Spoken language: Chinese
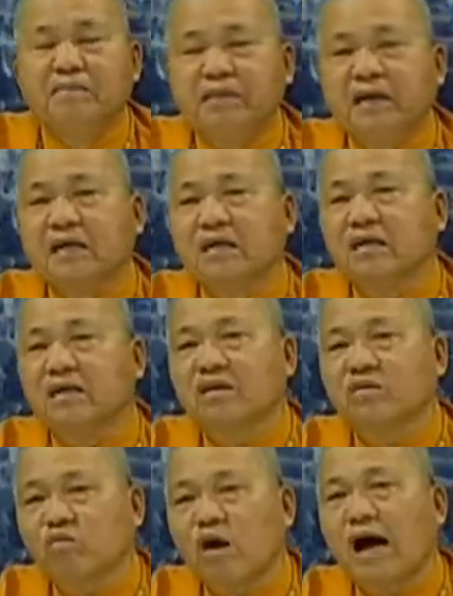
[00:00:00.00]
命
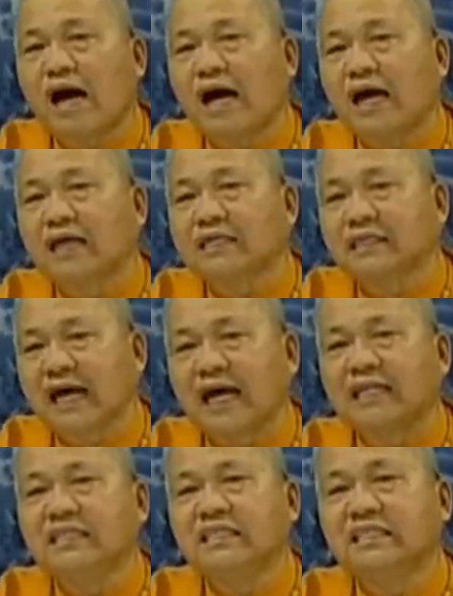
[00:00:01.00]
挂
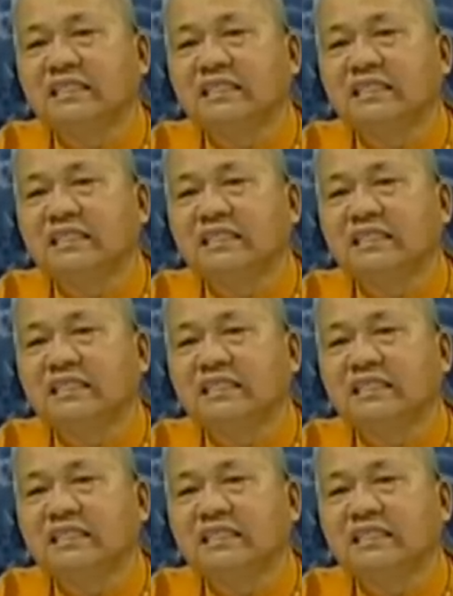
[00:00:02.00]
禅